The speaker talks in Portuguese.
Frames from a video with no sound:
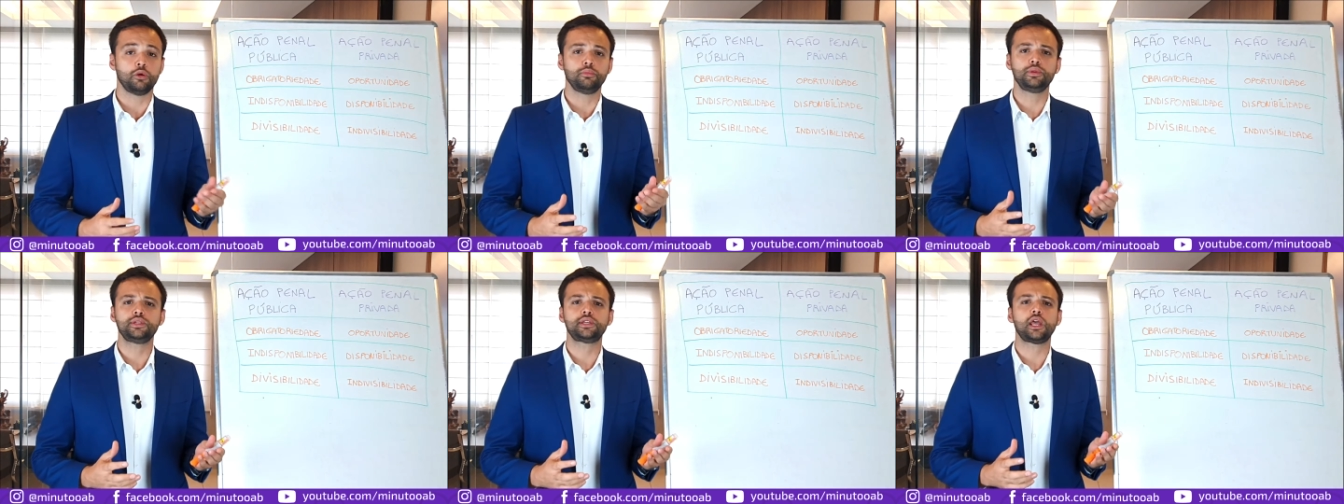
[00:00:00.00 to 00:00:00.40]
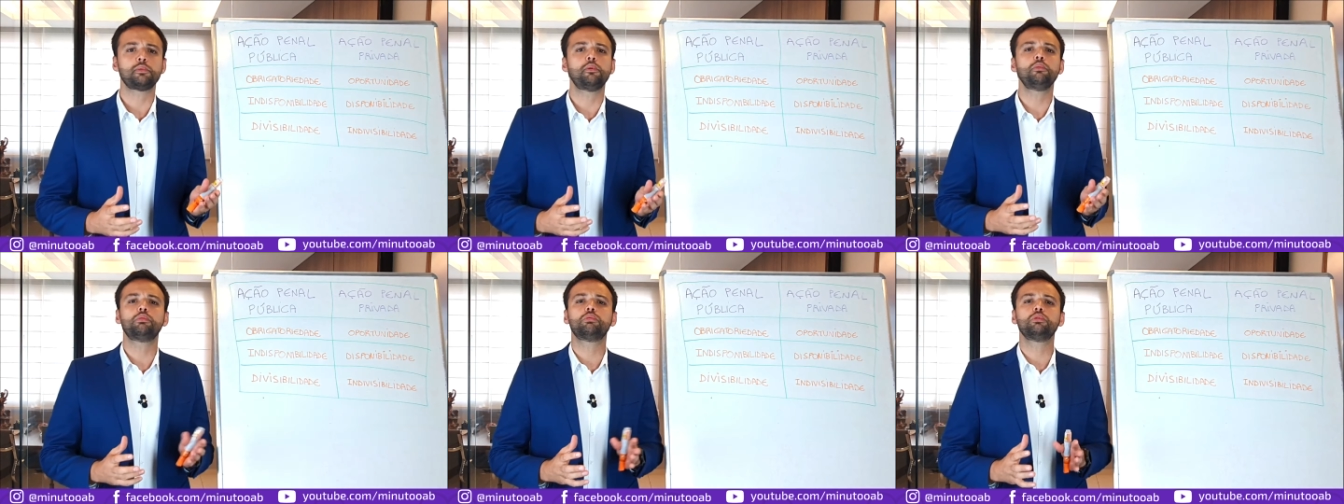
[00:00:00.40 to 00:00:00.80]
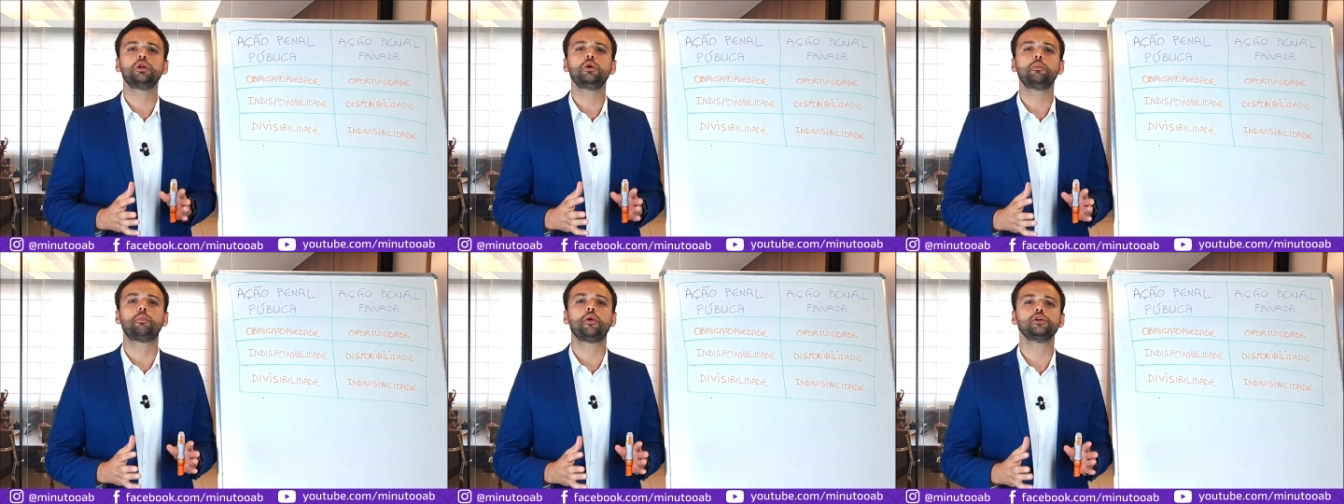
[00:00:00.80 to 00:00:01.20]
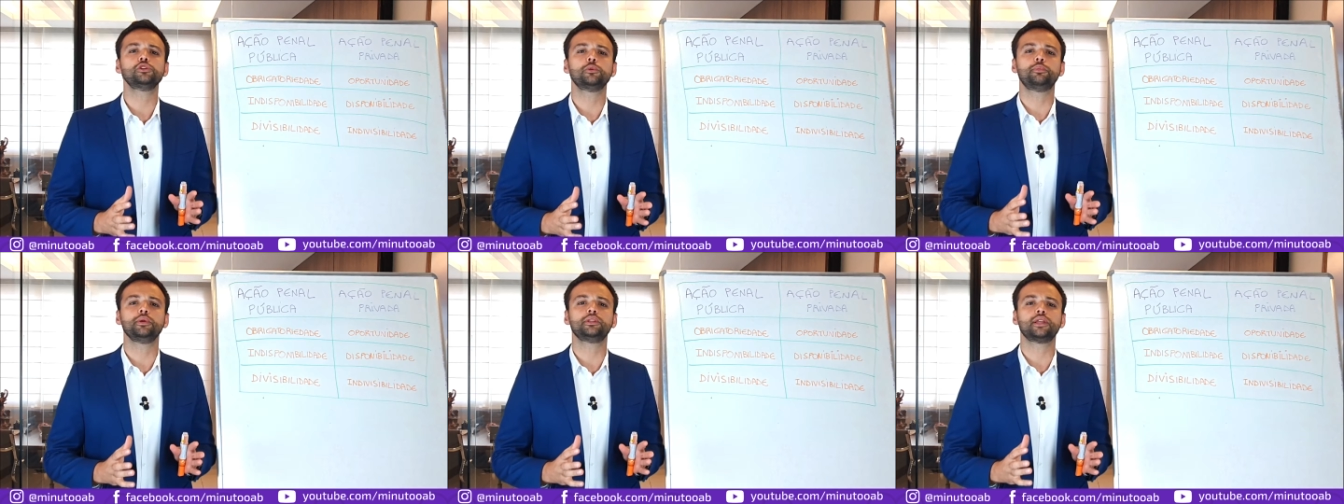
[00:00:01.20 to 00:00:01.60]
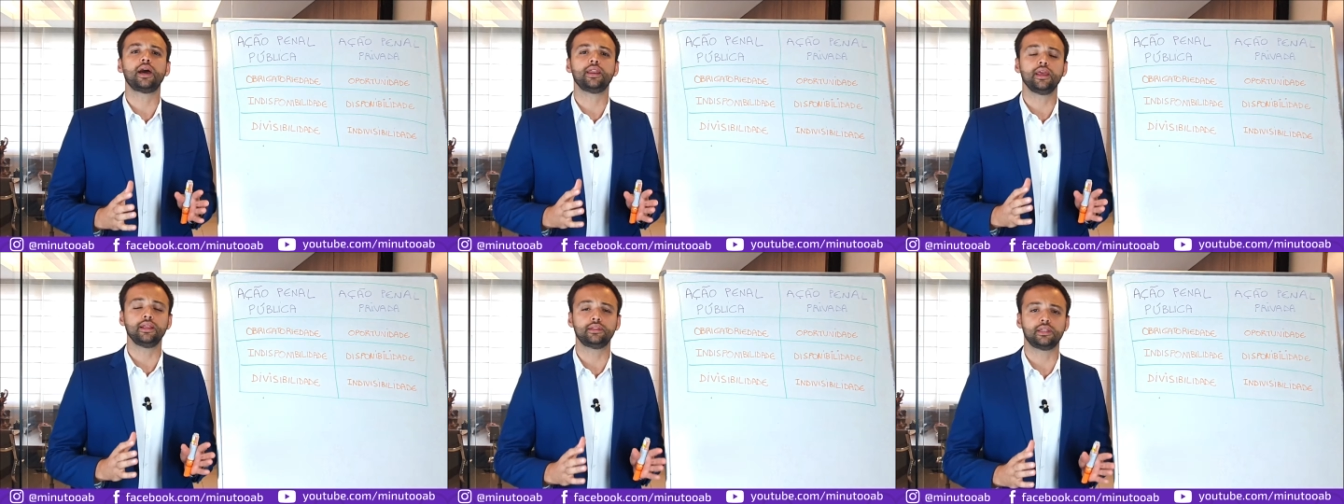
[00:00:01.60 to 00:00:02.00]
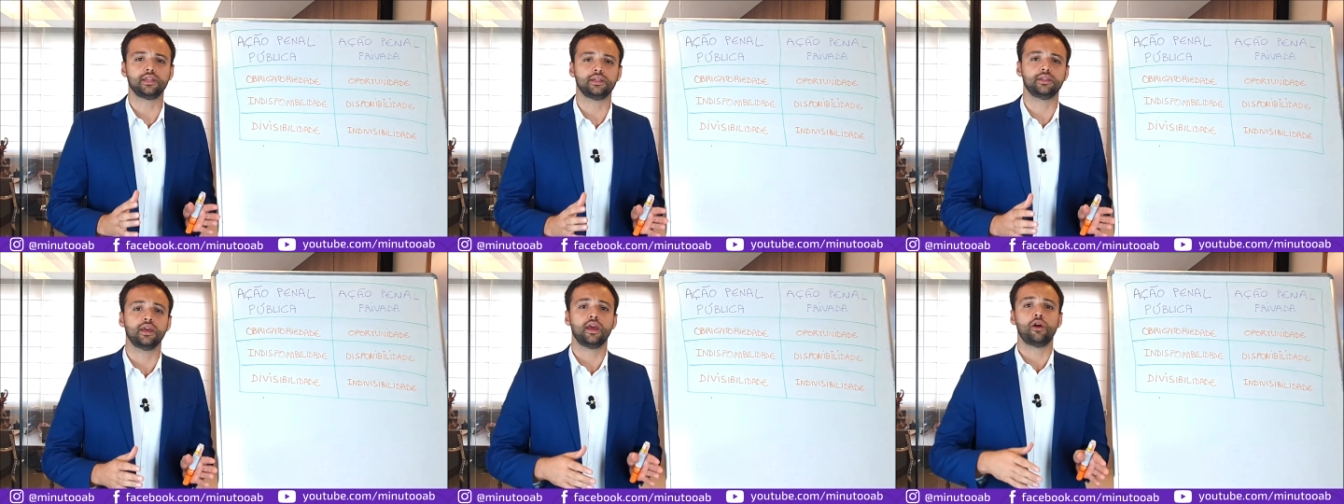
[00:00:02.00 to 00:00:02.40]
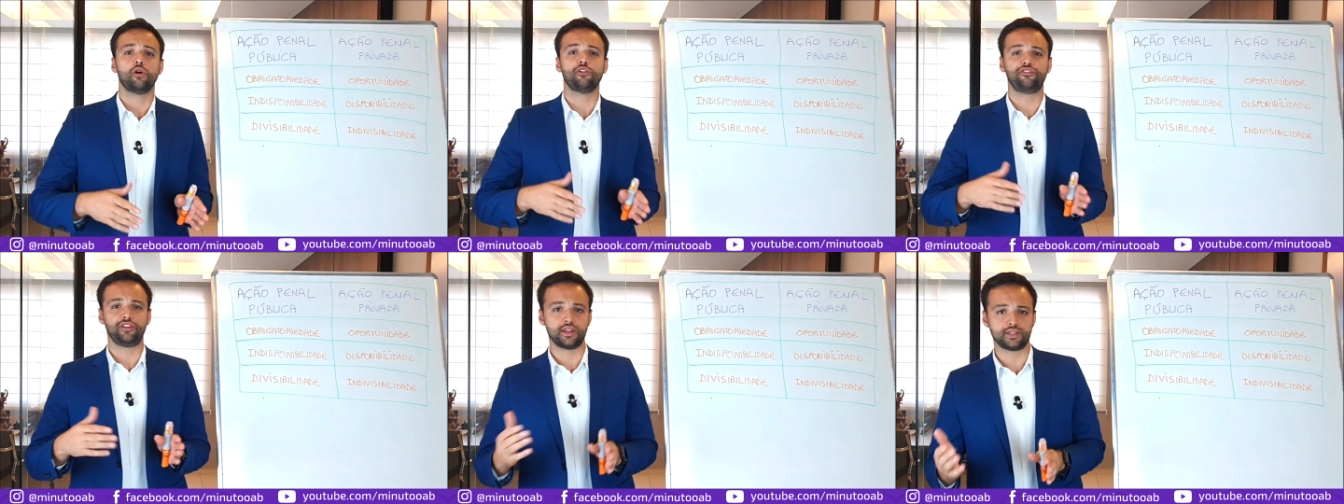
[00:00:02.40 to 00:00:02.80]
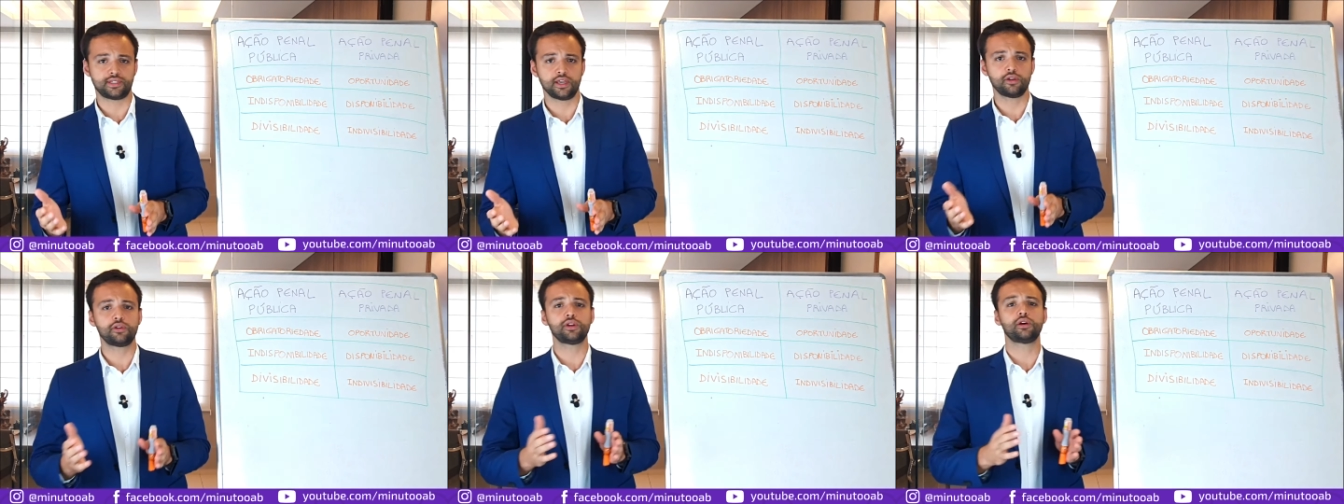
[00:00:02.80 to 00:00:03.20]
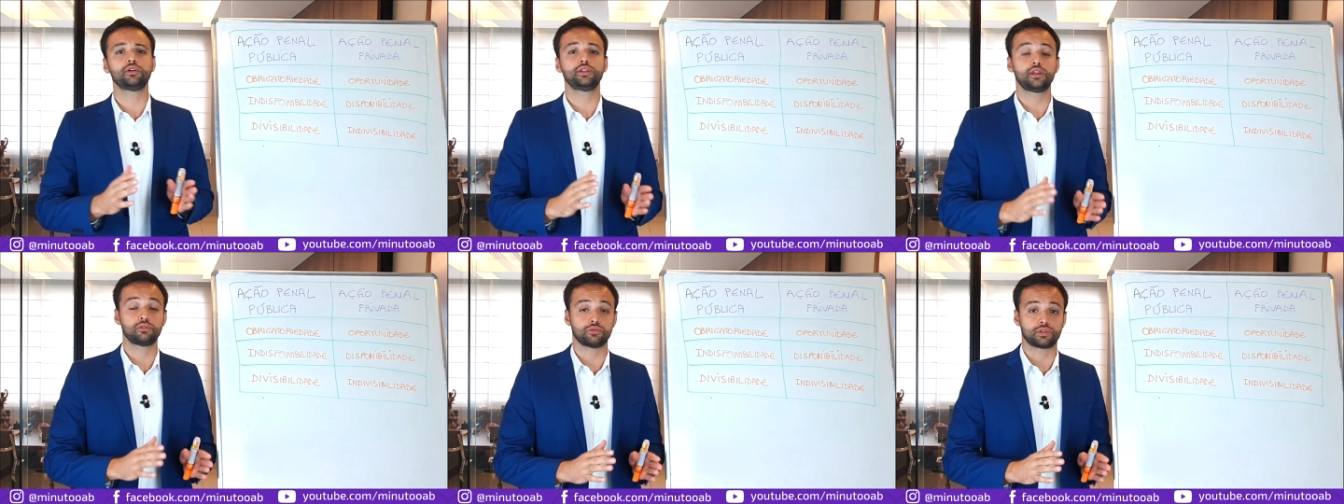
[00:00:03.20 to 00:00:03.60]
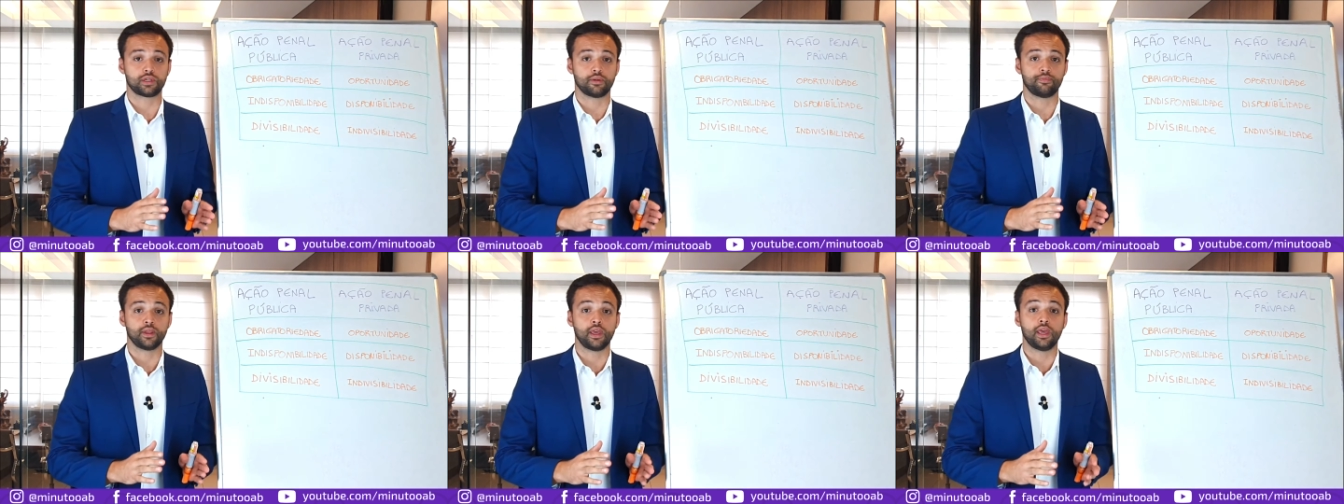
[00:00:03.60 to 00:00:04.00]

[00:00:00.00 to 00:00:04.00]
O Ministério Público não pode optar entre oferecer ou não a denúncia.